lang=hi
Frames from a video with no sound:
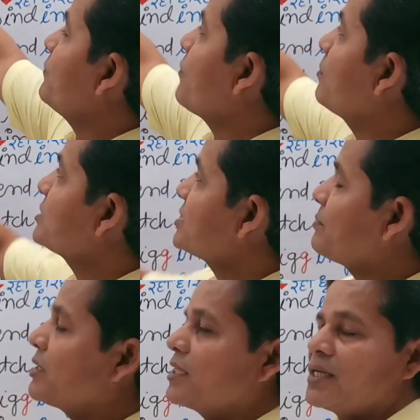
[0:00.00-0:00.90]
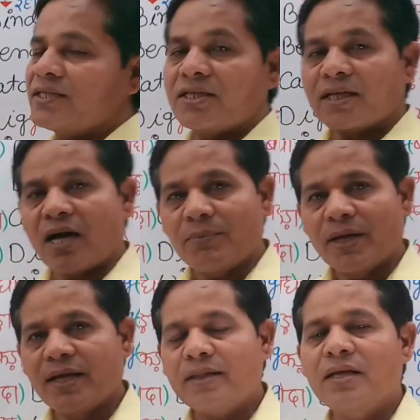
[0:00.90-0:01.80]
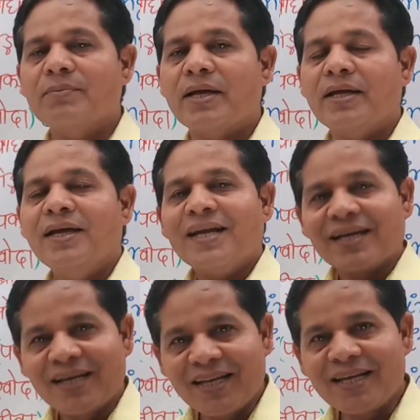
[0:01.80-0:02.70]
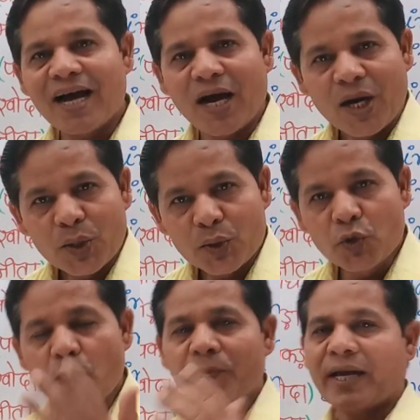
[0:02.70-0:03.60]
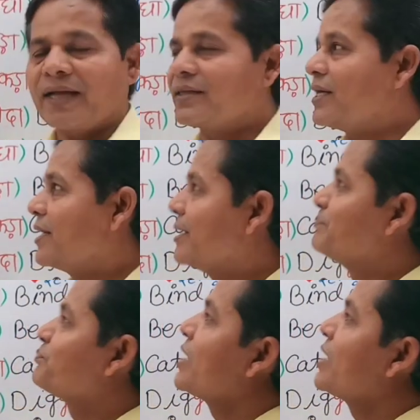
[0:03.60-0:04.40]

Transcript: की फॉर्म से संबंधित है जिसे हम हिंदी में क्रिया रूप कहते हैं